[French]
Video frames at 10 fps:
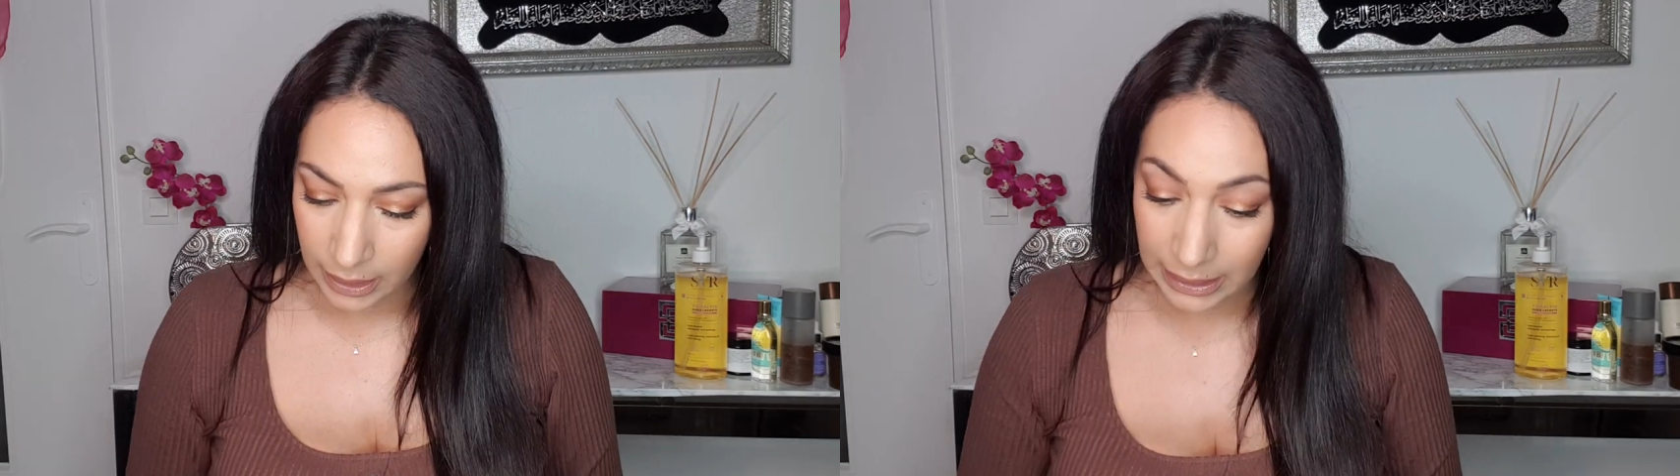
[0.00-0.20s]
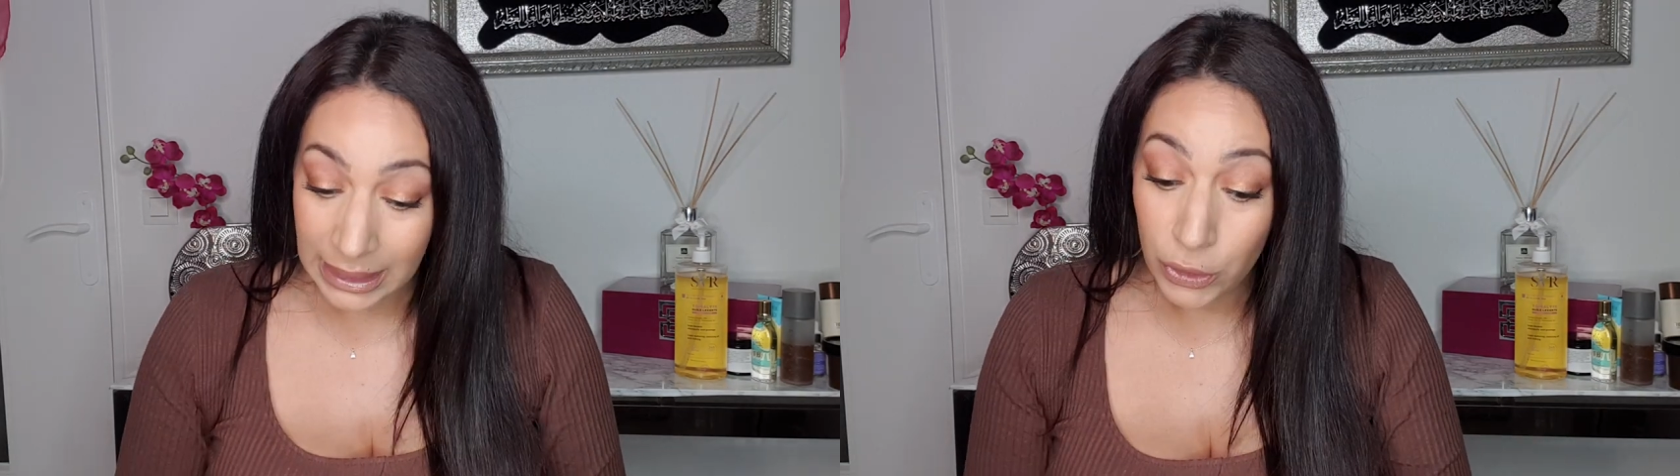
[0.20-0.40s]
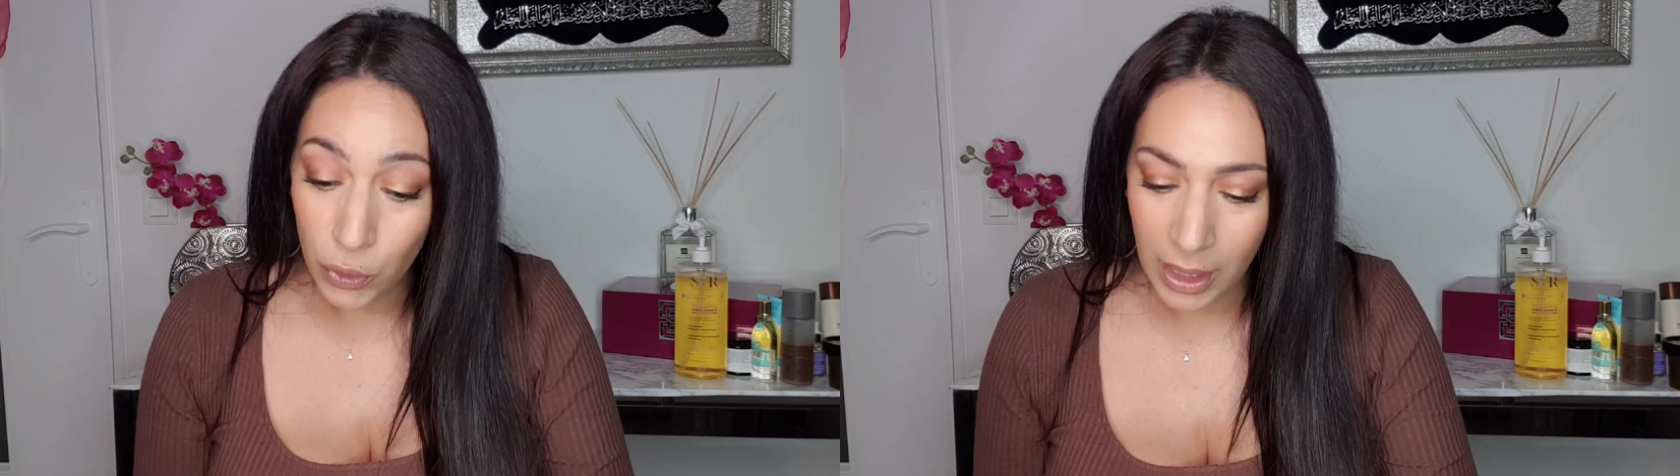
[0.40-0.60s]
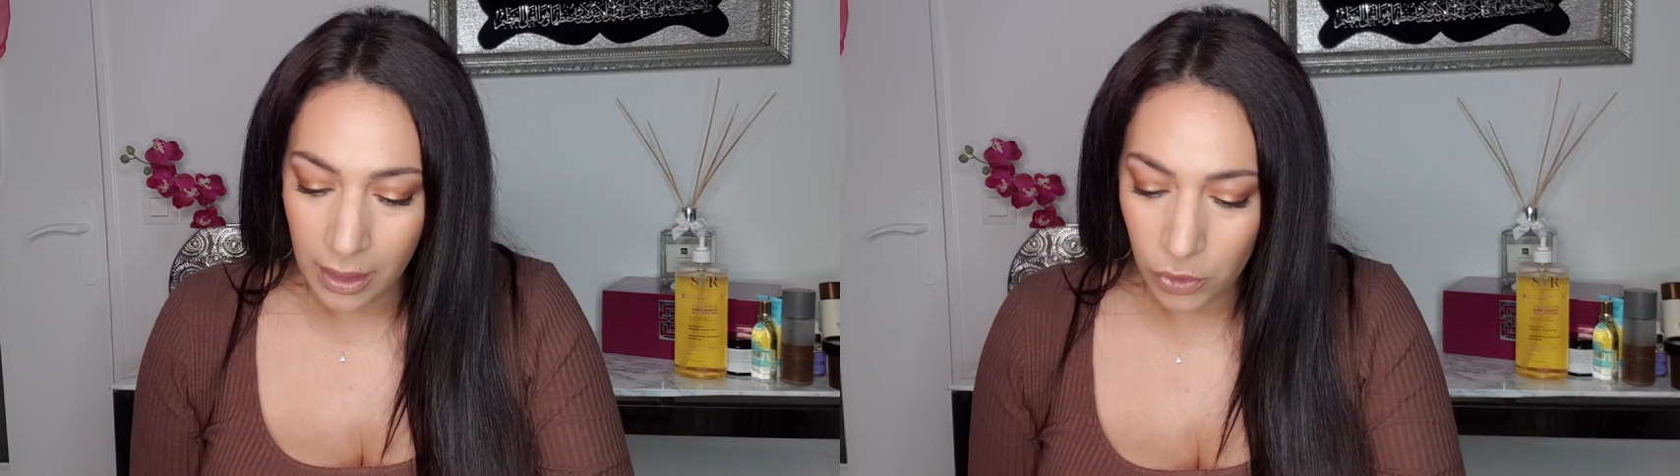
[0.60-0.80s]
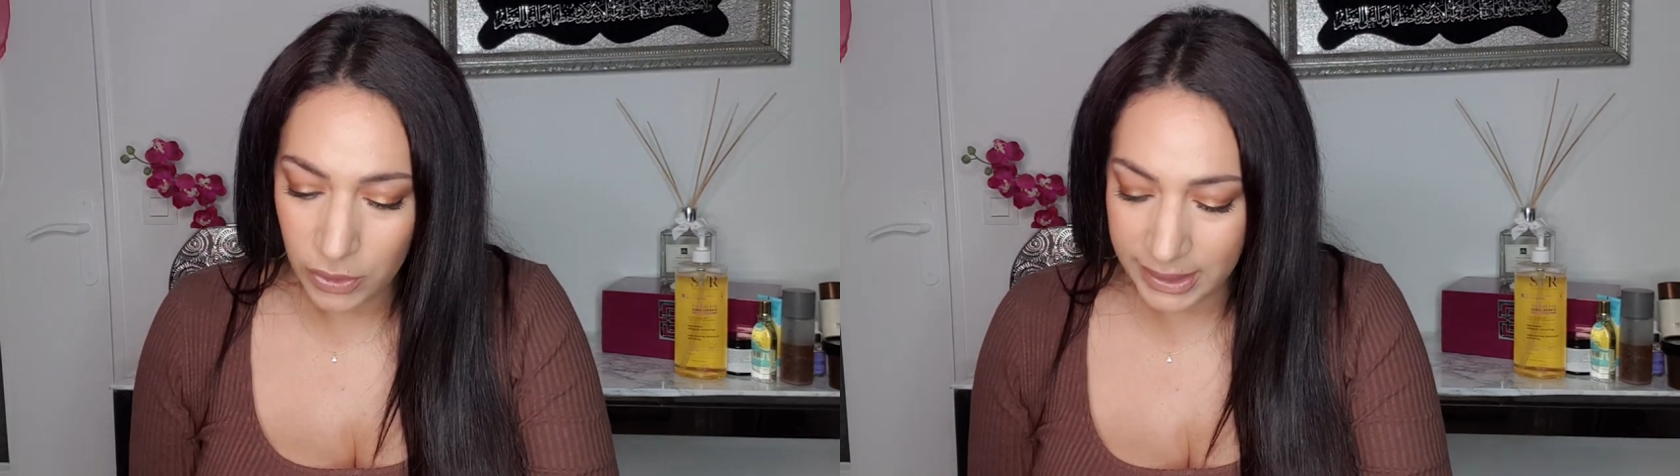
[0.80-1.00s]
Il y
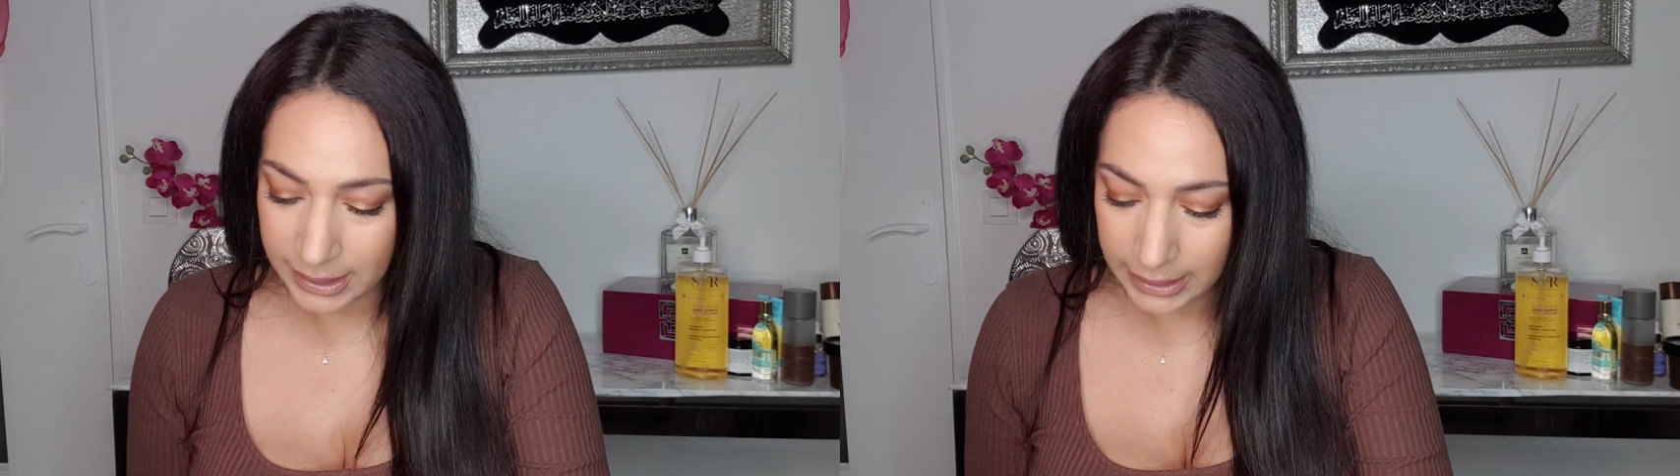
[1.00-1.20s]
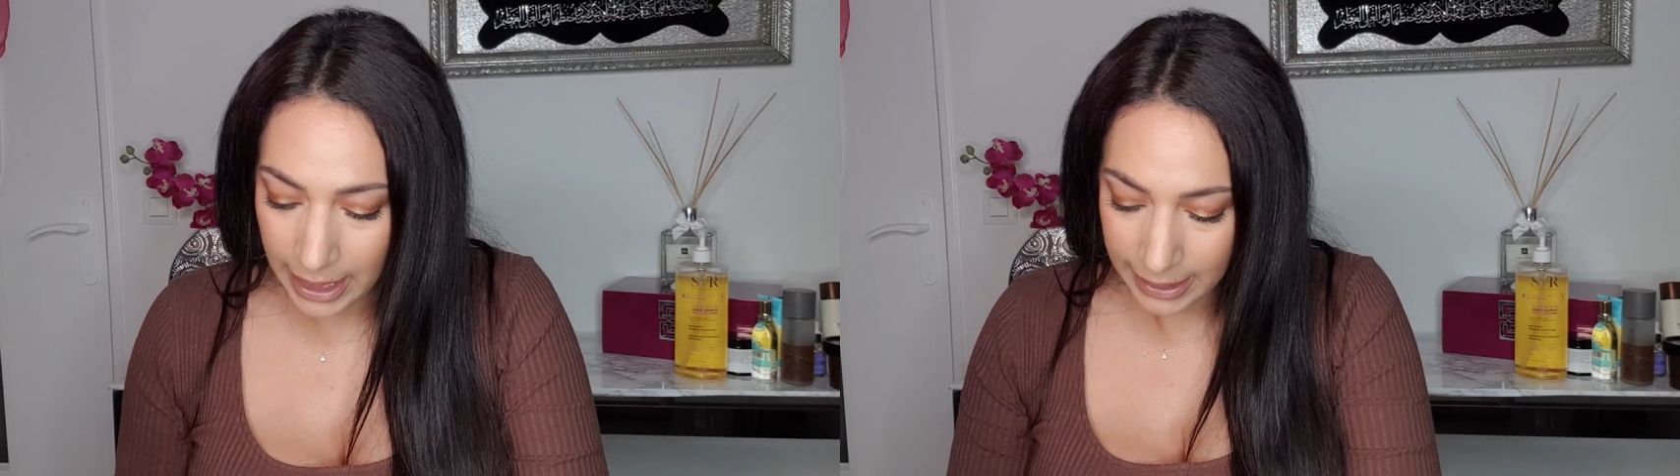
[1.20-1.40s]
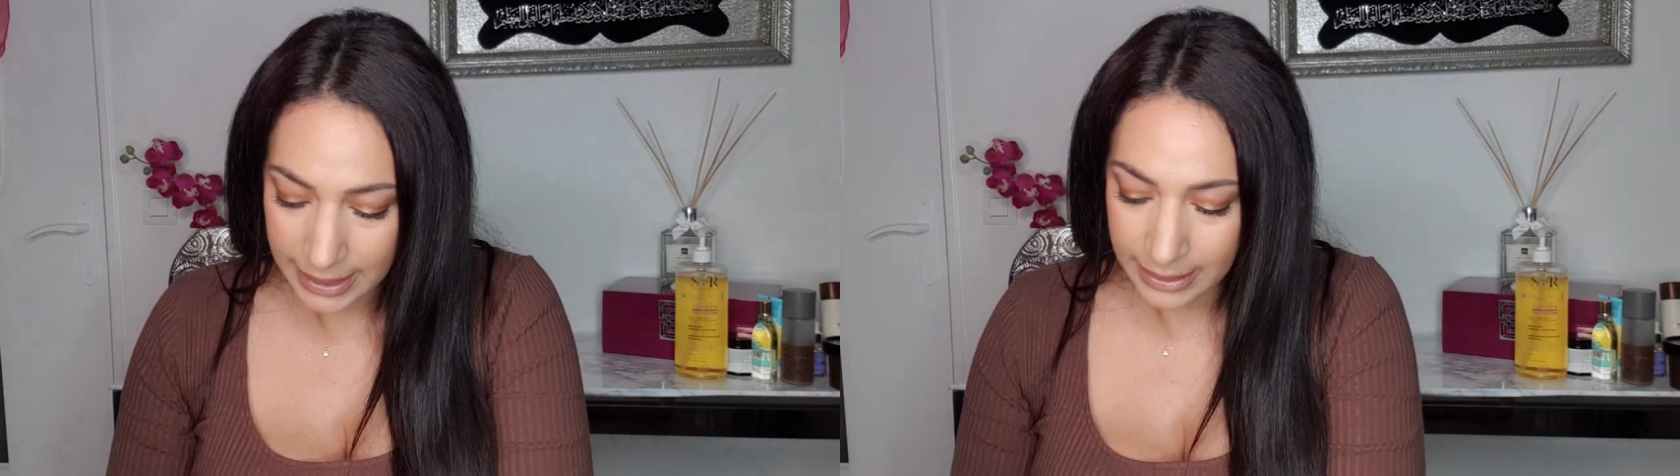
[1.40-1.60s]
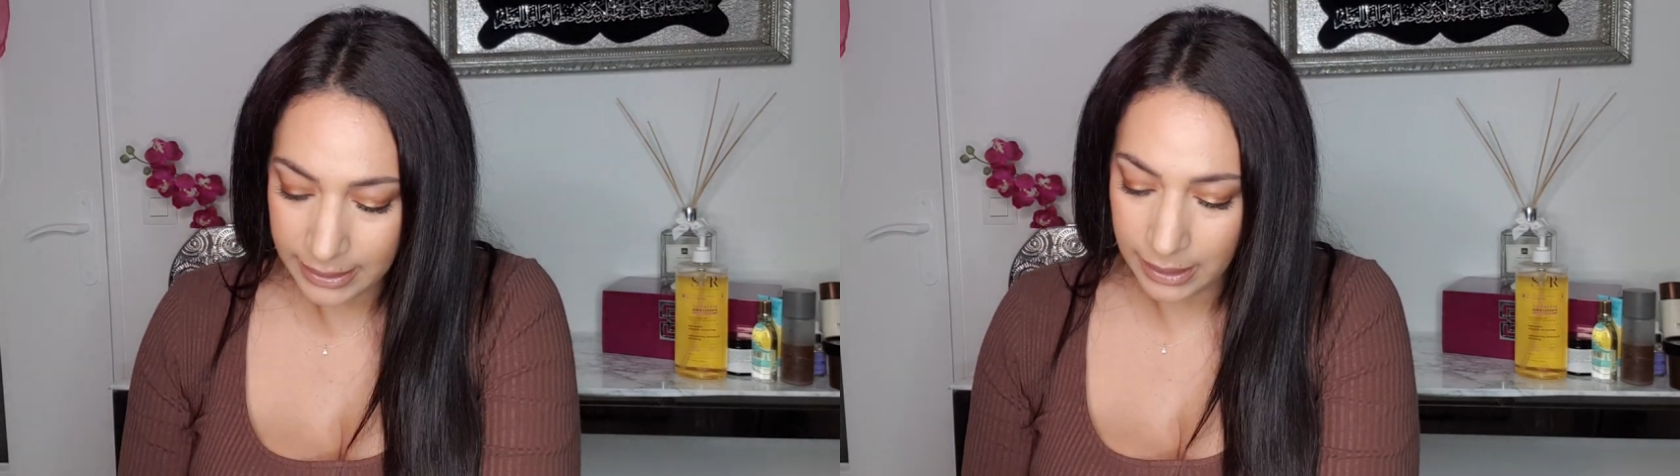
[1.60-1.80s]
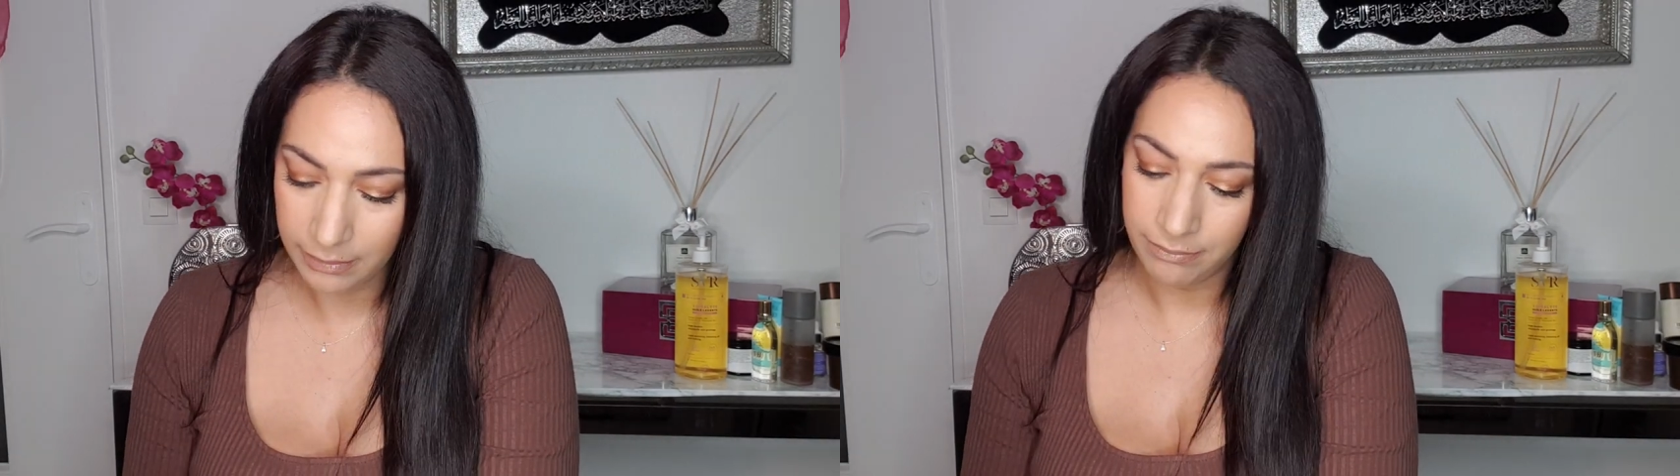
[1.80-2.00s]
aura aussi à
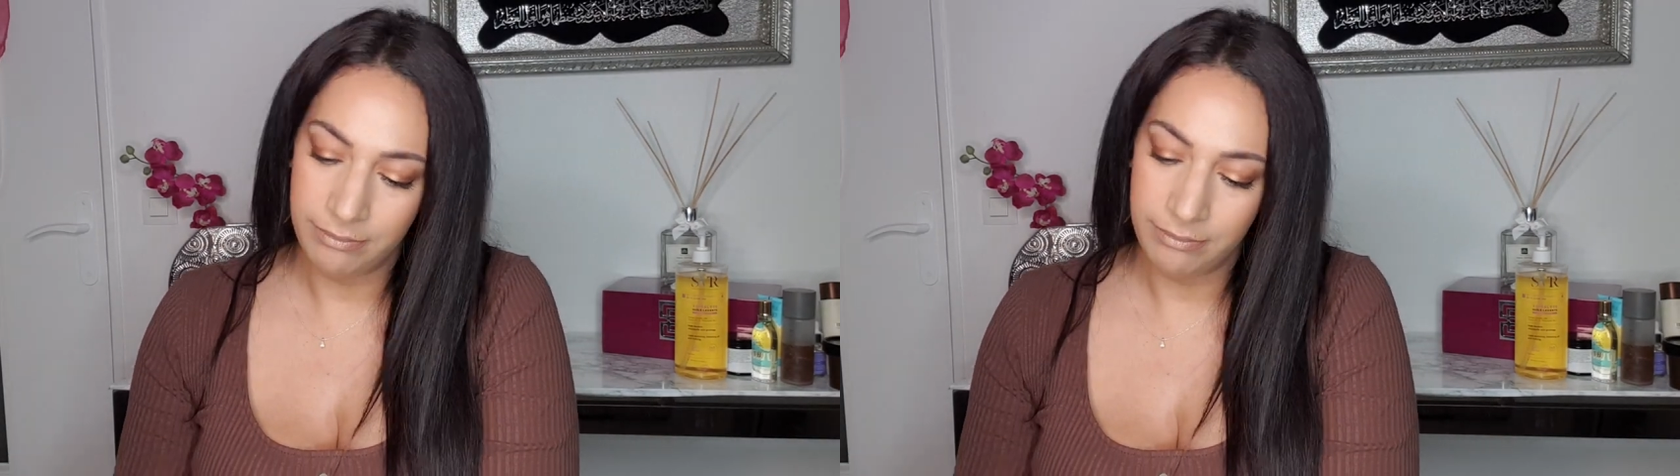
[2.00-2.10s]
gagner